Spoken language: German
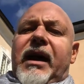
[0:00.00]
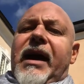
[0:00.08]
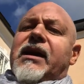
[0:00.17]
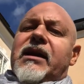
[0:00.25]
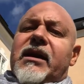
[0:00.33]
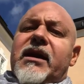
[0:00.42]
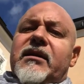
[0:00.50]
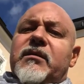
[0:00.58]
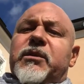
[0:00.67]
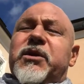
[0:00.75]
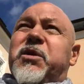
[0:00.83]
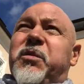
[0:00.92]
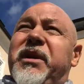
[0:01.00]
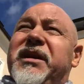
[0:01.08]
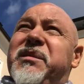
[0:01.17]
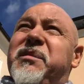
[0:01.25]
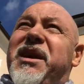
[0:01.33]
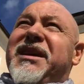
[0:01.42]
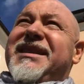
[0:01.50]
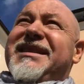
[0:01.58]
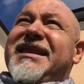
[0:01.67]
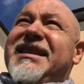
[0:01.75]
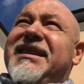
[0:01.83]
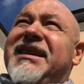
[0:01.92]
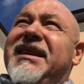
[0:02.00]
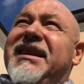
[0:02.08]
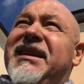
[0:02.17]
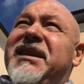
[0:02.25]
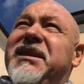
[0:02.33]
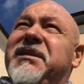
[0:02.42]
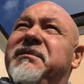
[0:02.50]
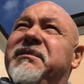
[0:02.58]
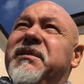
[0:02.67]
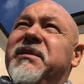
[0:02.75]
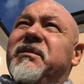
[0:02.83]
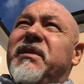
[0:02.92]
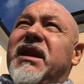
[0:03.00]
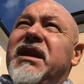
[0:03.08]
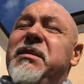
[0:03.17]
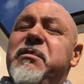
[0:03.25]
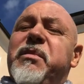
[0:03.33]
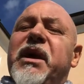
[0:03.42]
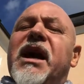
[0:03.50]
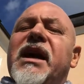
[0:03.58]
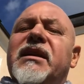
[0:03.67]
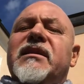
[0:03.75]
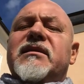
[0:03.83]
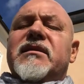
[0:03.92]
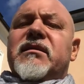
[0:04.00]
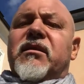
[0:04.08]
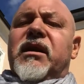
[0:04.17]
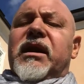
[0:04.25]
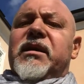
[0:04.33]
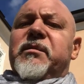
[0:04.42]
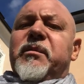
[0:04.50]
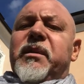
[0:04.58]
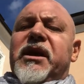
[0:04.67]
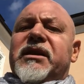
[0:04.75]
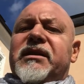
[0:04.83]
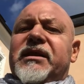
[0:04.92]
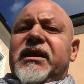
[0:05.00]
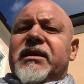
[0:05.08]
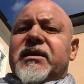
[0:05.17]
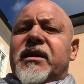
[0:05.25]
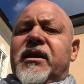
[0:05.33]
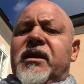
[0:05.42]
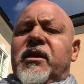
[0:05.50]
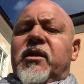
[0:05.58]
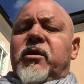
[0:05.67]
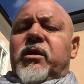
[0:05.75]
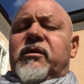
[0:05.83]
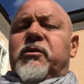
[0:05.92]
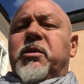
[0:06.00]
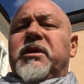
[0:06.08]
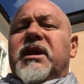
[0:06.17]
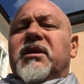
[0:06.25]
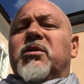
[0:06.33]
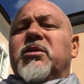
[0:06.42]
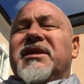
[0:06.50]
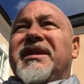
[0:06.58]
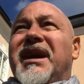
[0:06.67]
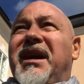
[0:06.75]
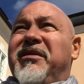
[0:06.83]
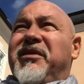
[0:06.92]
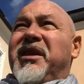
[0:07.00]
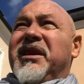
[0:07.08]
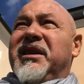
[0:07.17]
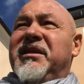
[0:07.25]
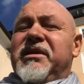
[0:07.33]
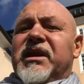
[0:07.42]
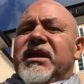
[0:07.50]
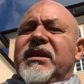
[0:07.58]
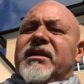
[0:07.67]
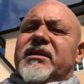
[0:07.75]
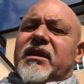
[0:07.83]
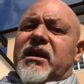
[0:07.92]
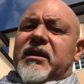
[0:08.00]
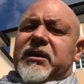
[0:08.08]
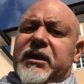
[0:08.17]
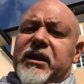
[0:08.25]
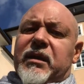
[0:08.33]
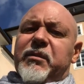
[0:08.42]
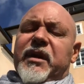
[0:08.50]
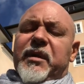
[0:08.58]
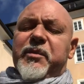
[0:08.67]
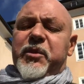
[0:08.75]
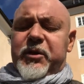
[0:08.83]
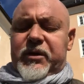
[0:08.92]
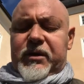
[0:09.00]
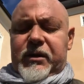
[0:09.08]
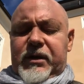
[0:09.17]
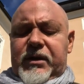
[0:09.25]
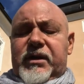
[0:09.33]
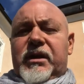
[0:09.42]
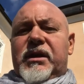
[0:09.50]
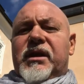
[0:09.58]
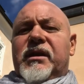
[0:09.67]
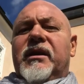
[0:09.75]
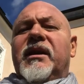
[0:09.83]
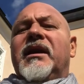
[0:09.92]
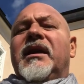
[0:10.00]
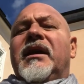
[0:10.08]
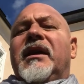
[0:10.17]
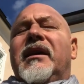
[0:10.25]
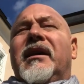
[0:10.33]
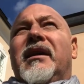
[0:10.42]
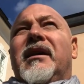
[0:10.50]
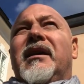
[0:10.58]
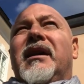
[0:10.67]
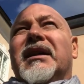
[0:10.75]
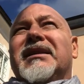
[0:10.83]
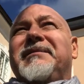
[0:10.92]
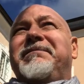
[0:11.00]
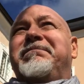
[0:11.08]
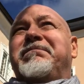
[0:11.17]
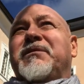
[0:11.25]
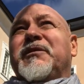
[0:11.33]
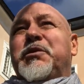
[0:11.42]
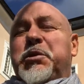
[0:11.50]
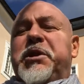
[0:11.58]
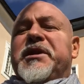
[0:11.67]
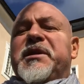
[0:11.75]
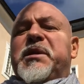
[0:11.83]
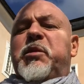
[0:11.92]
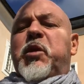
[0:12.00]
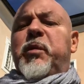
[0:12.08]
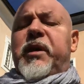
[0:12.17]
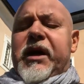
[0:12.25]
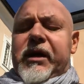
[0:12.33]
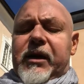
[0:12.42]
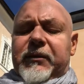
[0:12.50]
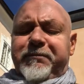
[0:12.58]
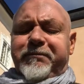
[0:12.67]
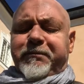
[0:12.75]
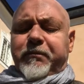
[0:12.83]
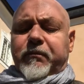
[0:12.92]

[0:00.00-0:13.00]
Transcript: Eigentlich geht es um das komplette Marketing äh, im Bereich des Online-Marketings. Und aufgrund der großen Nachfrage, die wir dieses Jahr hier am Campus in Seekirchen äh, hatten für diesen Diplom-Lehrgang,